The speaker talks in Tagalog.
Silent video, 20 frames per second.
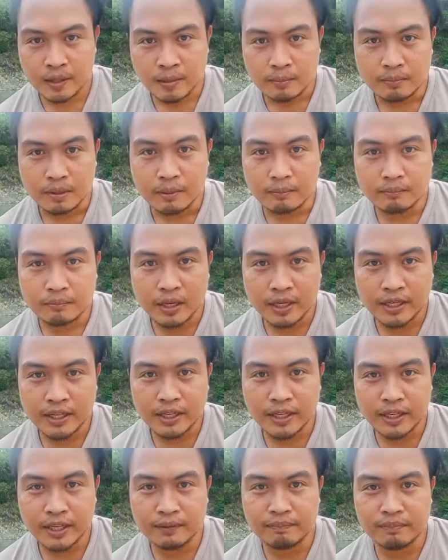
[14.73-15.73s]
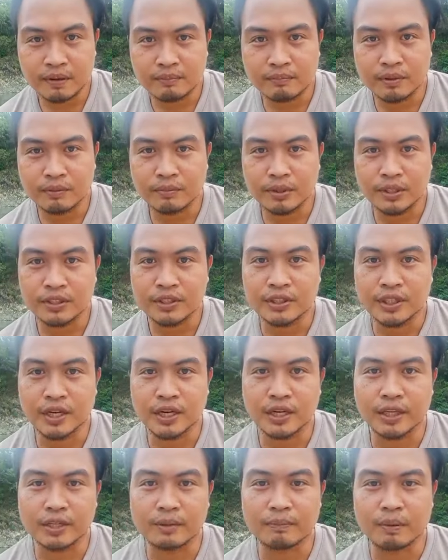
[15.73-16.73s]
pammakiret
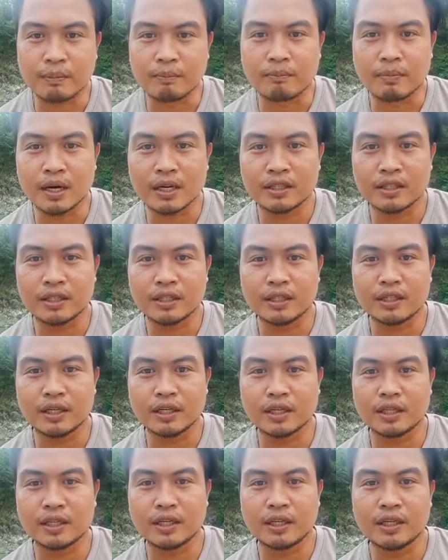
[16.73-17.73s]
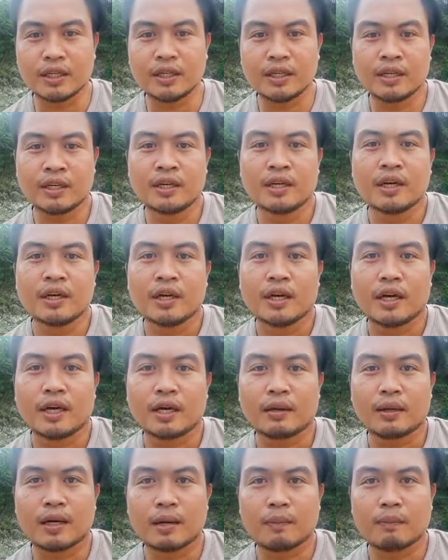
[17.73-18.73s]
pamamigsay iti pamati dagiti
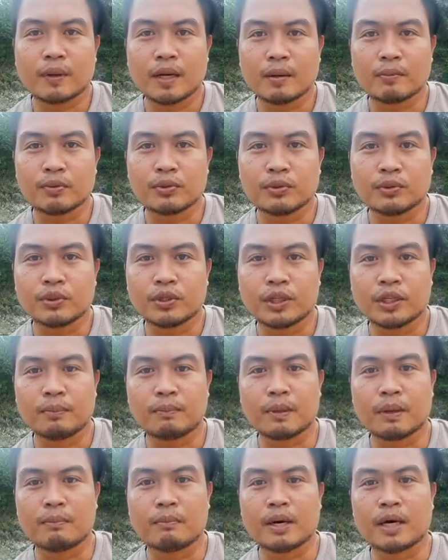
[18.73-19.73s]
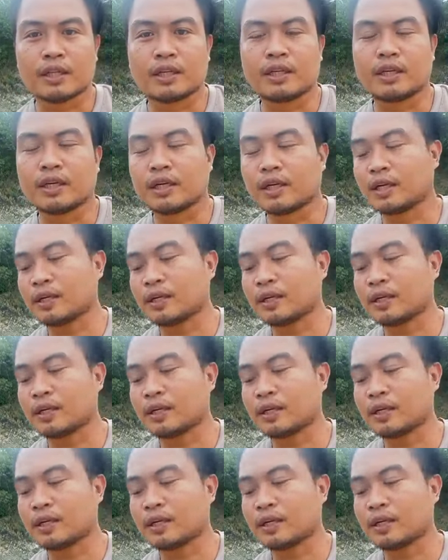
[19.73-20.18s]
agkapkapsot iti pamati.